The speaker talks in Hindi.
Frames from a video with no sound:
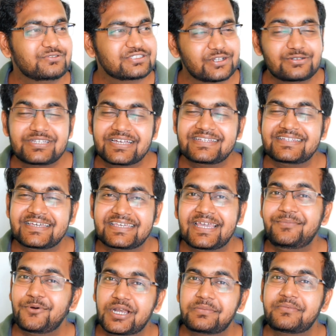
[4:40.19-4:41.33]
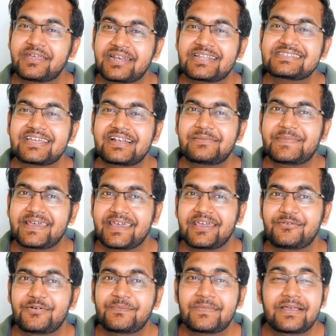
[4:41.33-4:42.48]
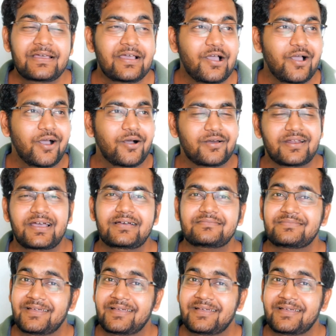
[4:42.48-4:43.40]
ज़रूर जाके देखिए मोटोबिम इंग्लिश चैनल पे है वो और हाँ